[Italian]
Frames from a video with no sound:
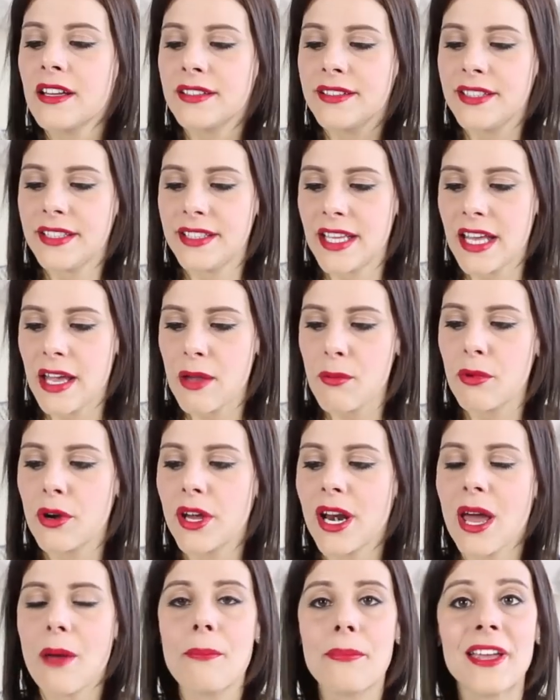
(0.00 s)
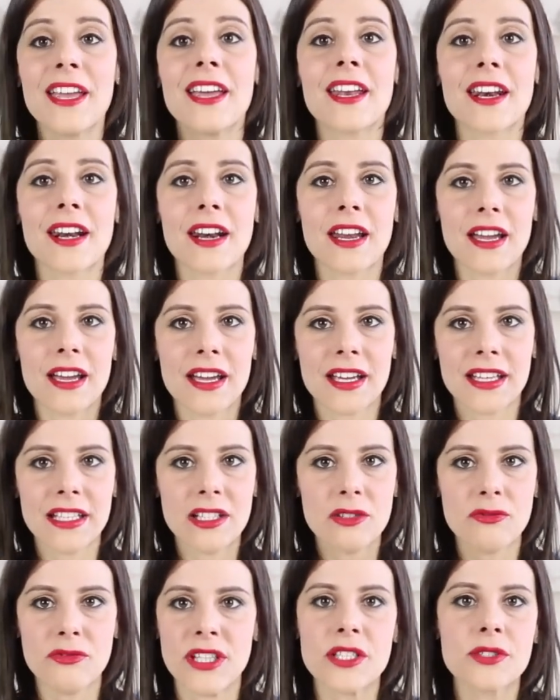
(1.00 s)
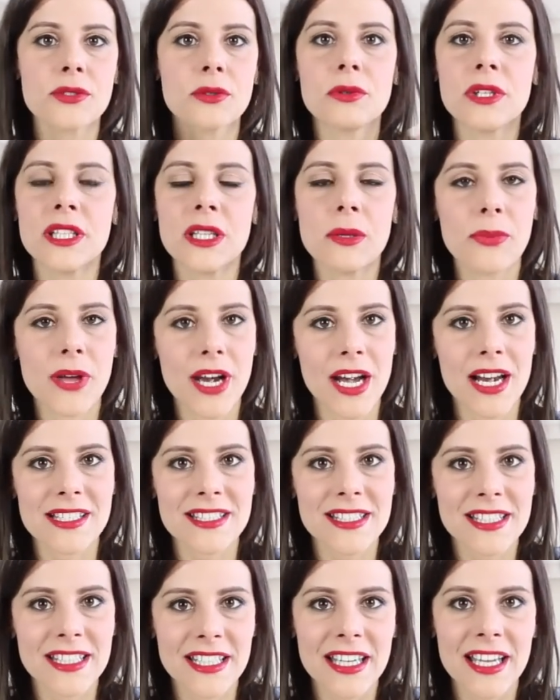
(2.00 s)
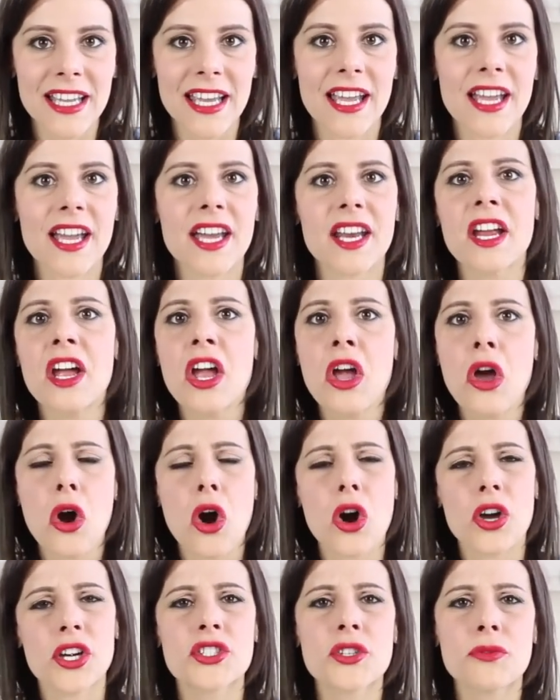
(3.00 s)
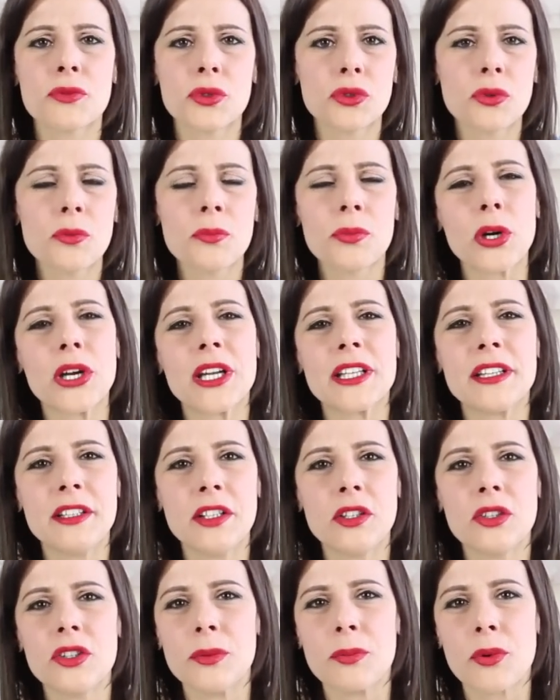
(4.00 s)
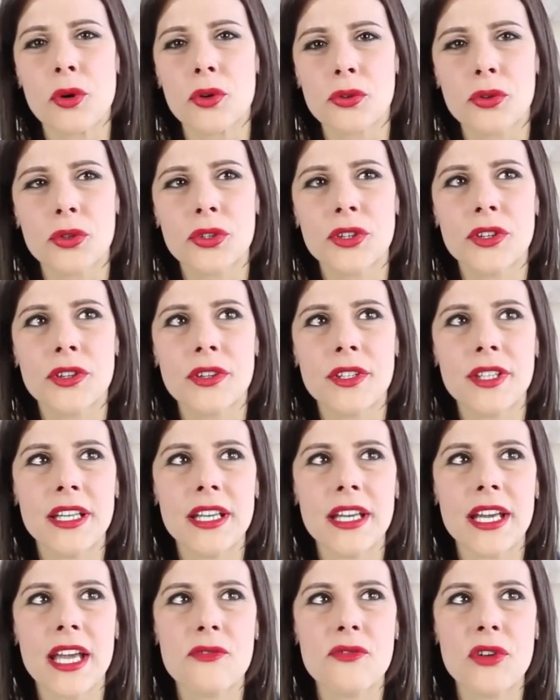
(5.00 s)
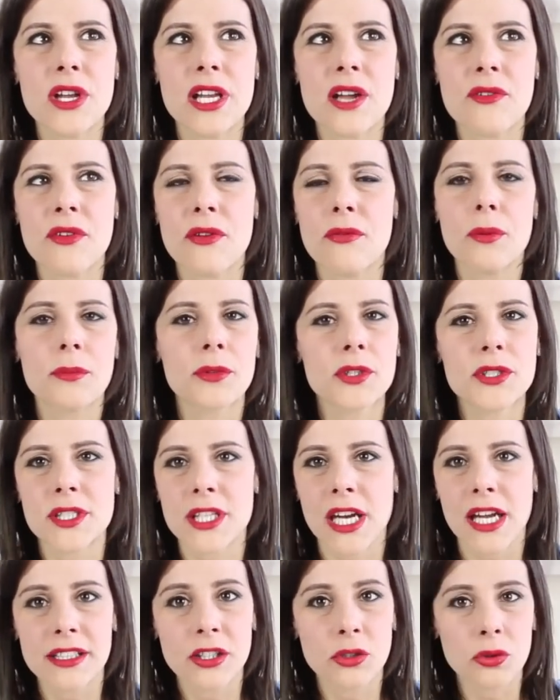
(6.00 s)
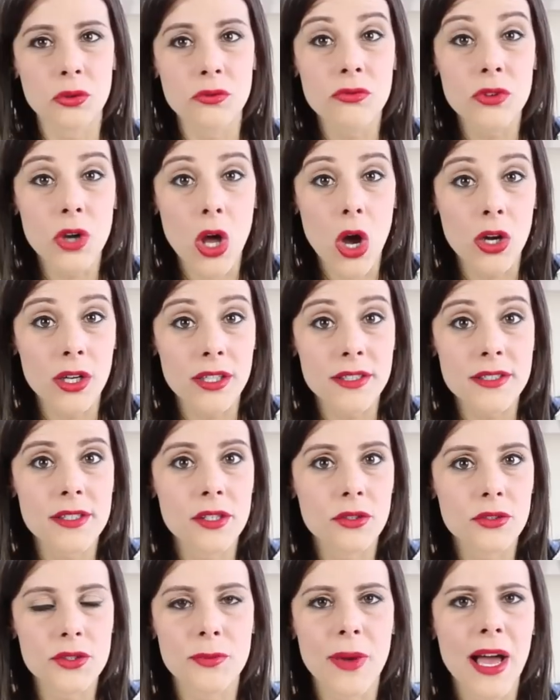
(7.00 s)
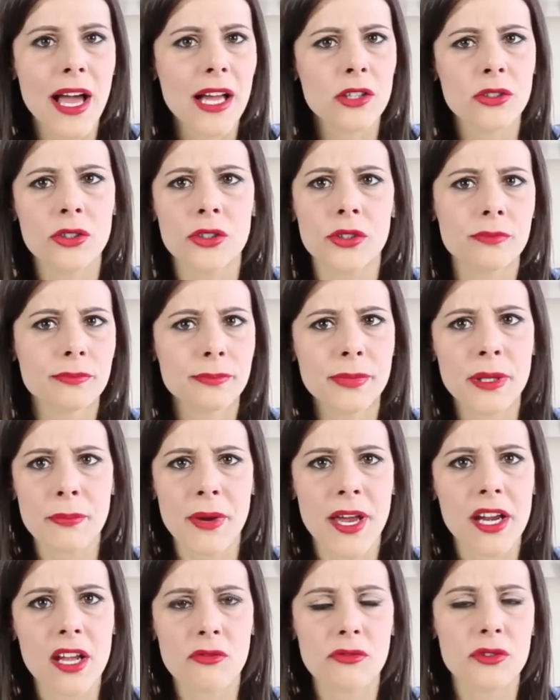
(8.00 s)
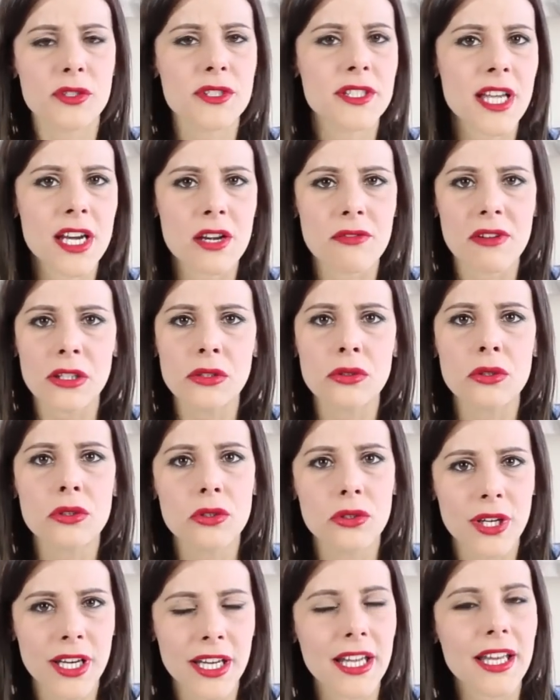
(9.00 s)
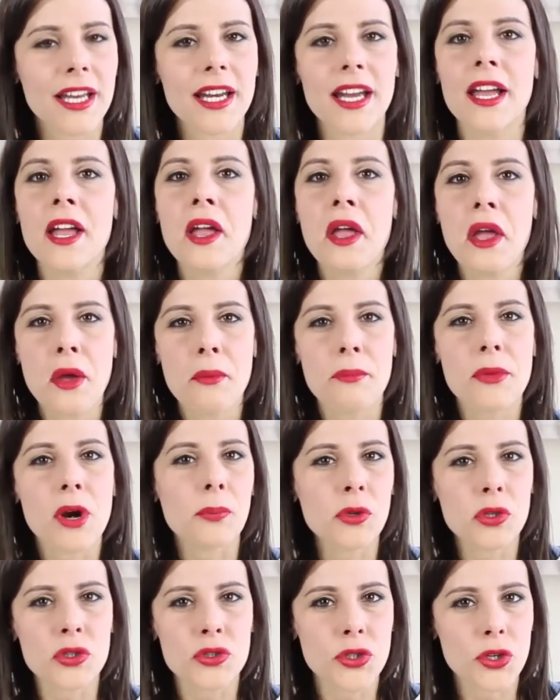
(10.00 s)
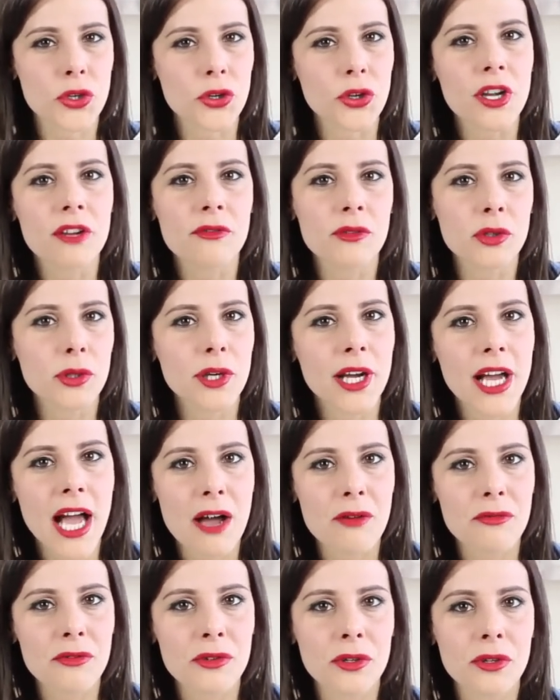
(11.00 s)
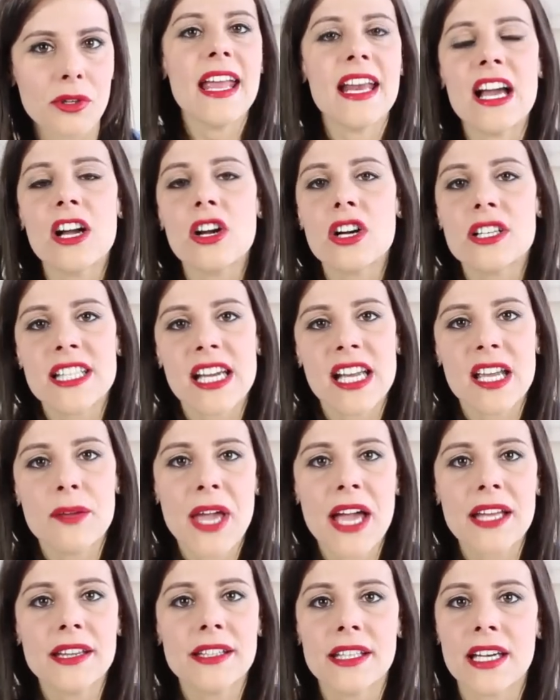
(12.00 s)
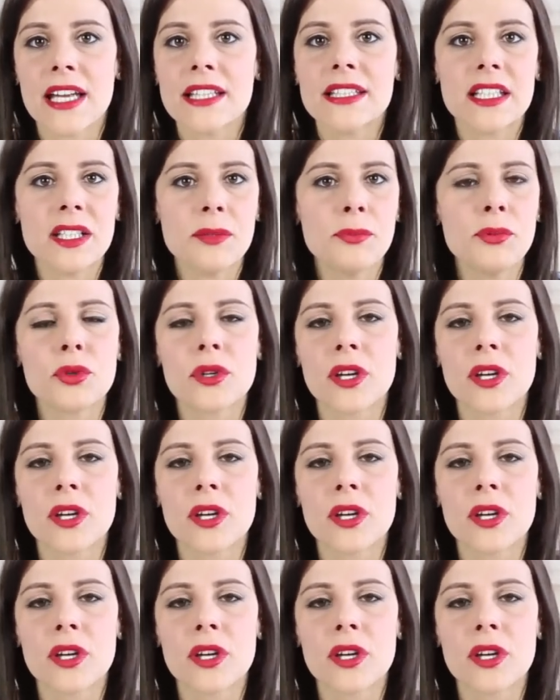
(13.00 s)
di Deborah per eh, il viso, quindi per la skincare. Ho ricevuto un pochettino di prodotti e ve li avevo mostrati in un vlog, se non sbaglio. Mi pare che fosse arrivato il corriere proprio il giorno che vloggavo. E la cosa che mi ha attirata di più,